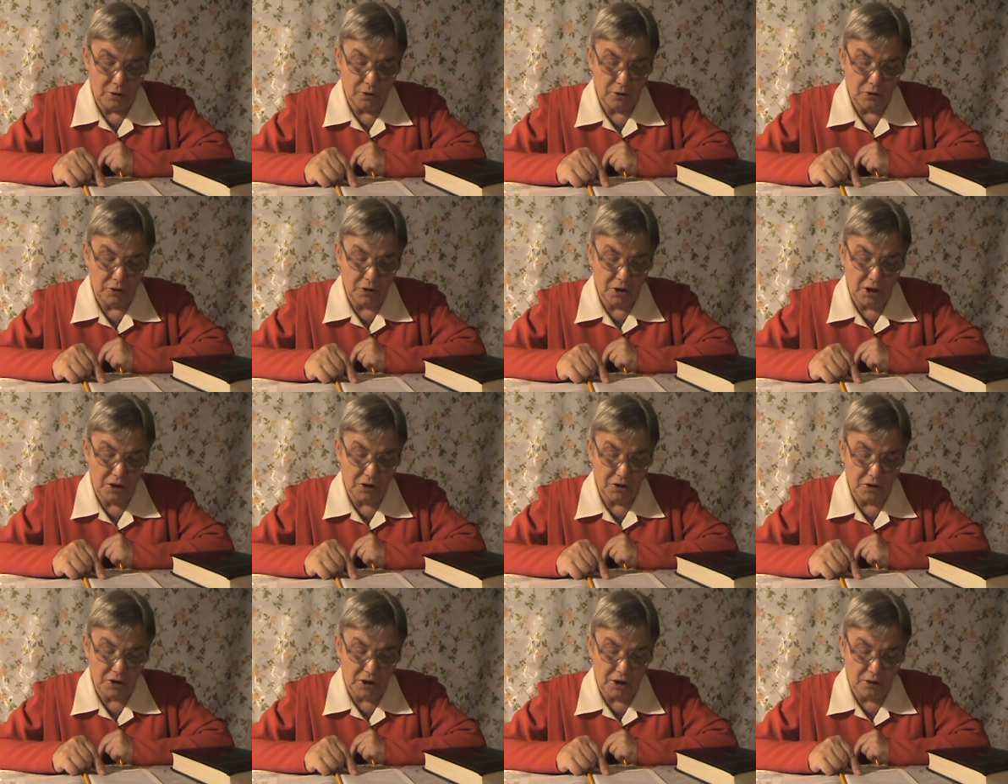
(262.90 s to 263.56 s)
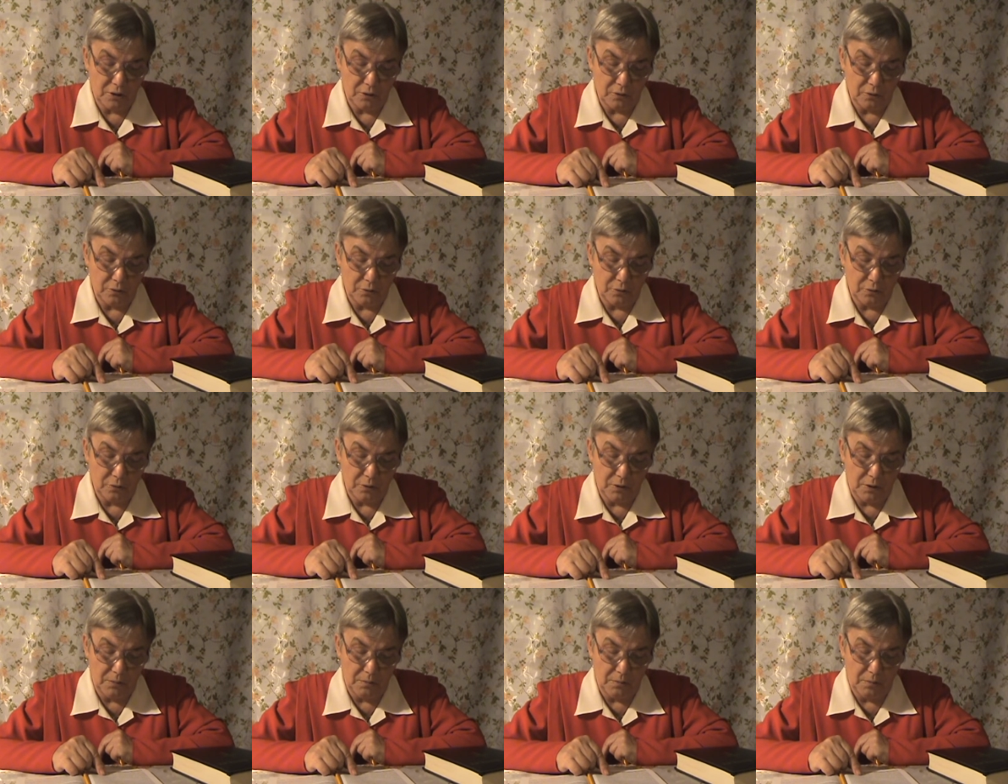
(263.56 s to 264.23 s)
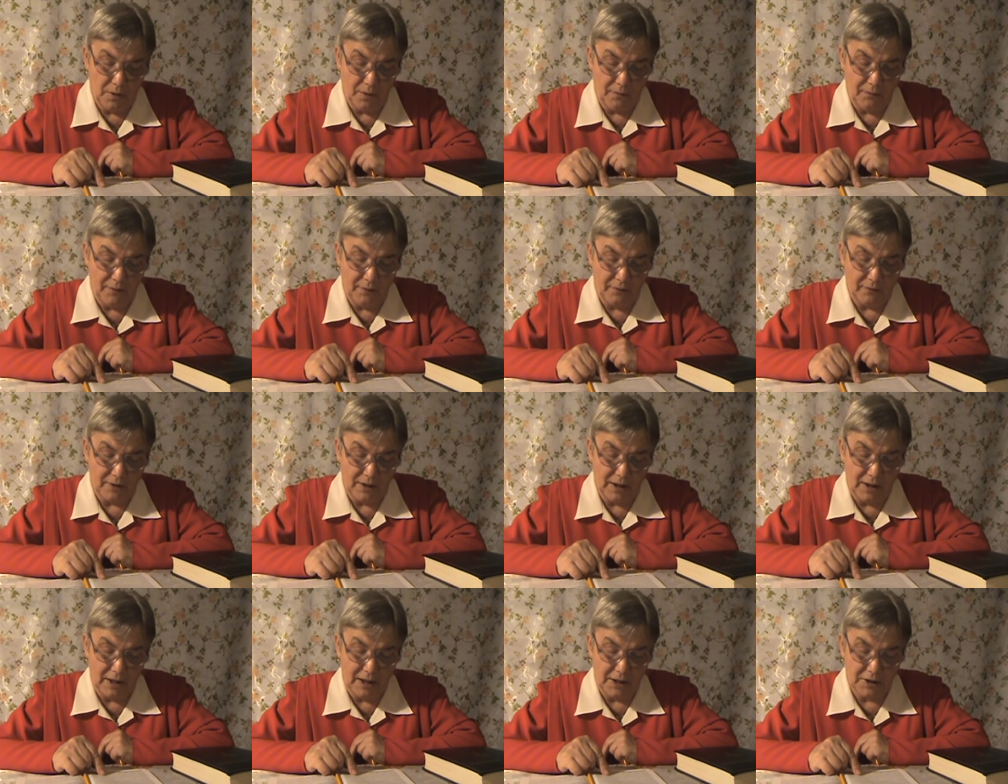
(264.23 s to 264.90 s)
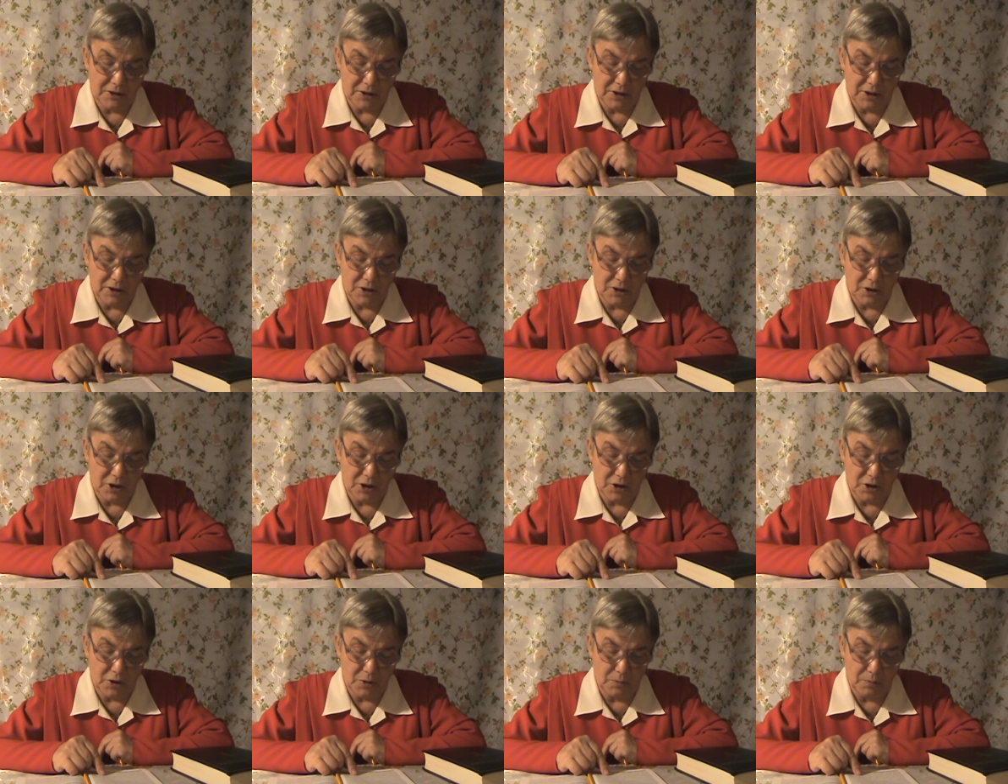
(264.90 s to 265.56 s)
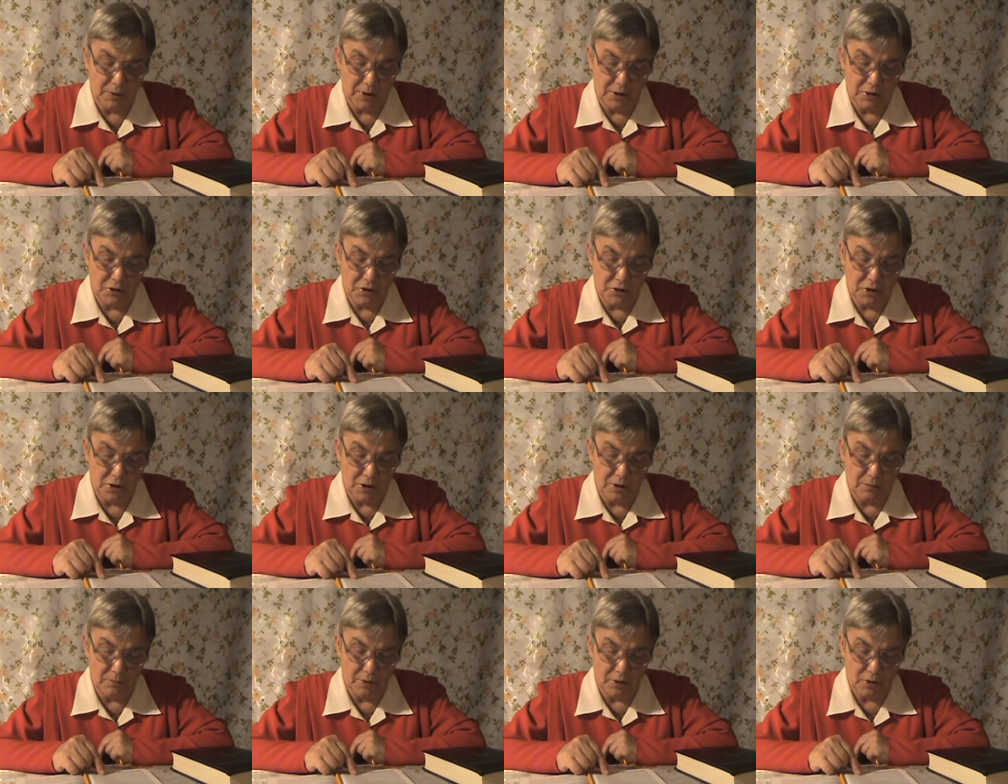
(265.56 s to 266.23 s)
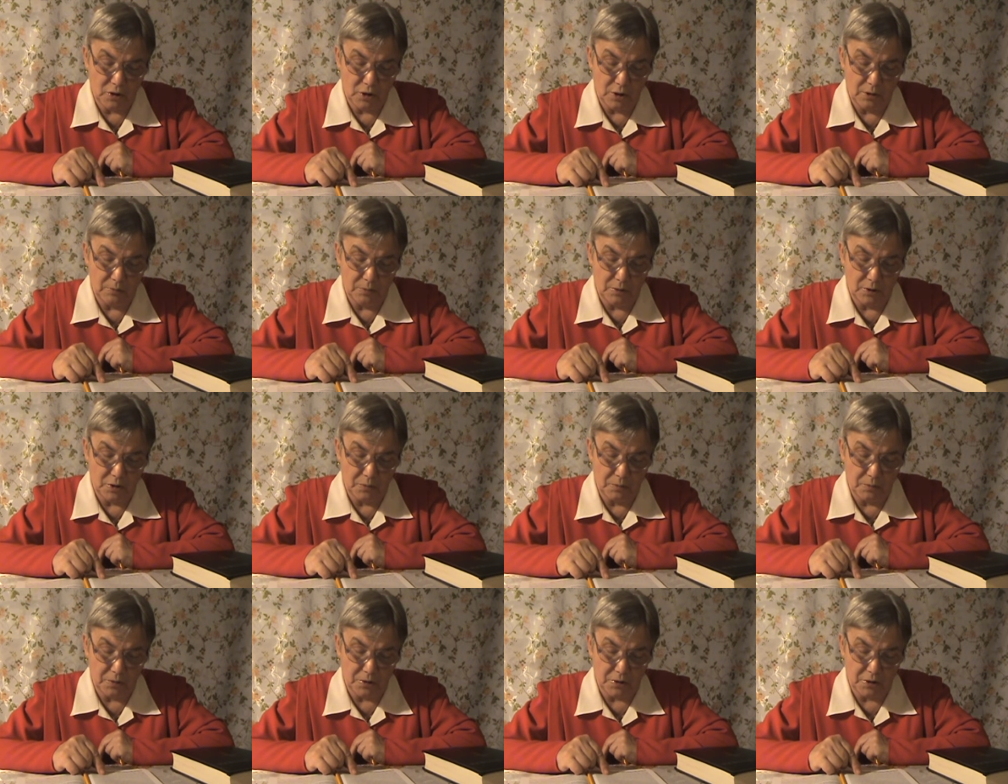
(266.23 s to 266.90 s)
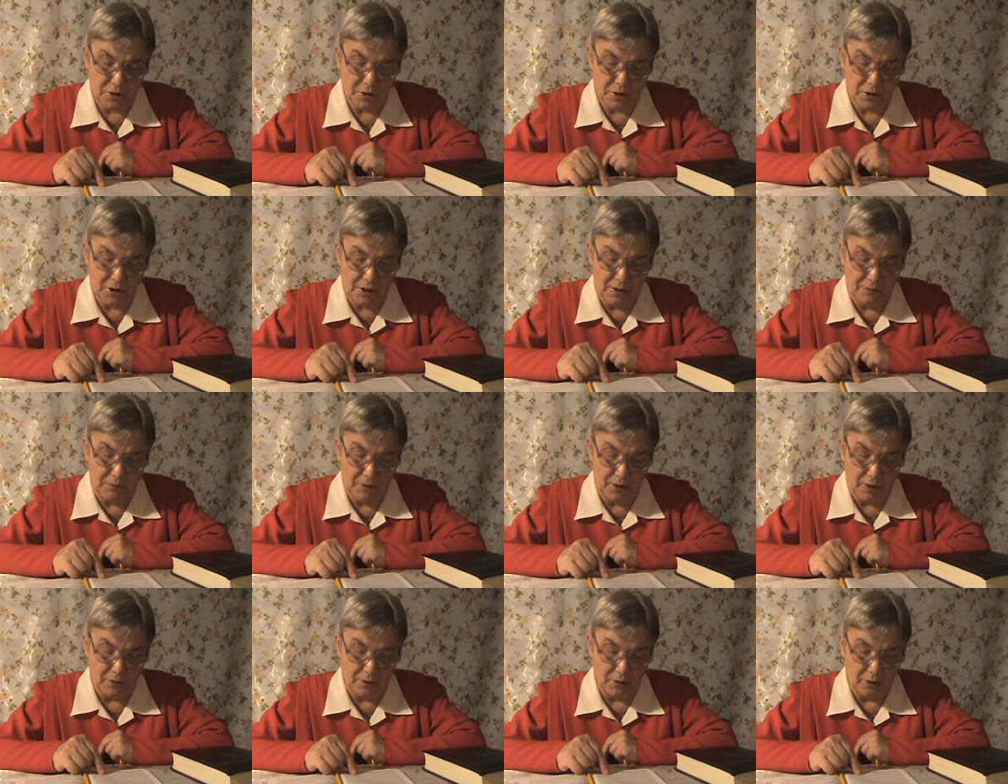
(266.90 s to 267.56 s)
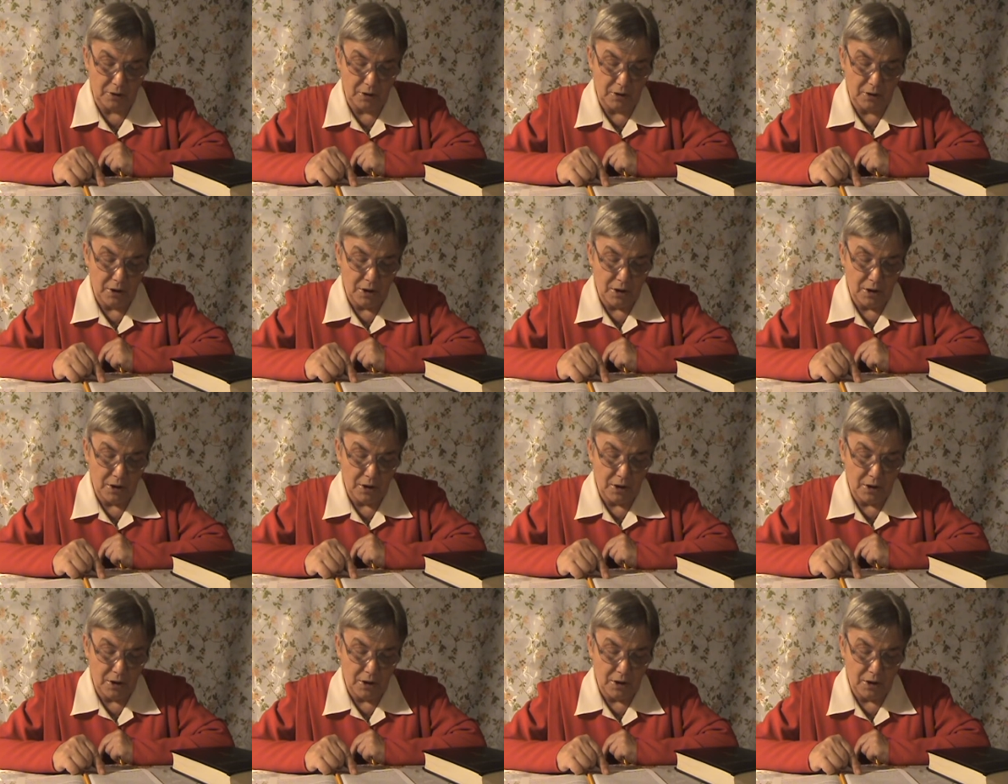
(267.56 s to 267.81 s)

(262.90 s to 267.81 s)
Ciężar, o którym mowa w Galacjan 6.5, nie może być pozostawiony.